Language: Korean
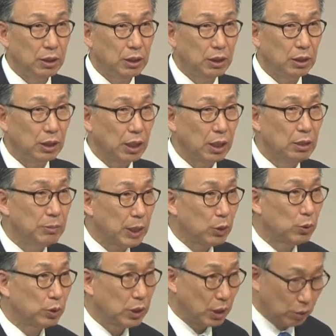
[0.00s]
내가 얼마나
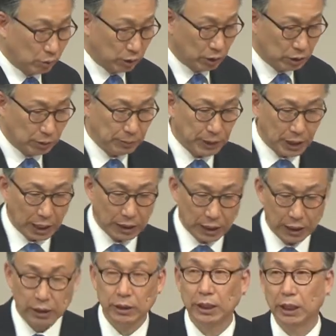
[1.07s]
고생하고 열심히 일하냐
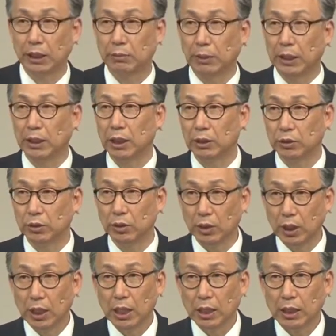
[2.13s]
이런 얘기를 많이 하죠.
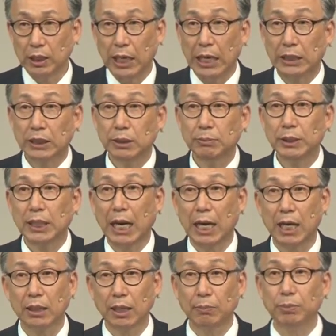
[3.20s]
그 양심이
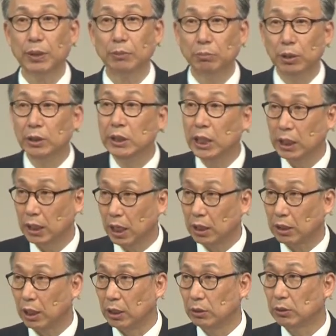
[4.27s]
강한 남편은 뭔 얘기를
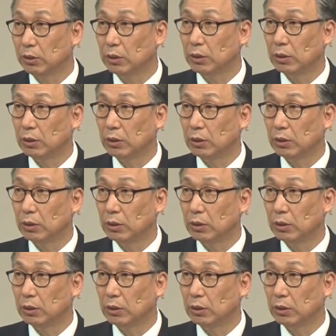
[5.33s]
할까요?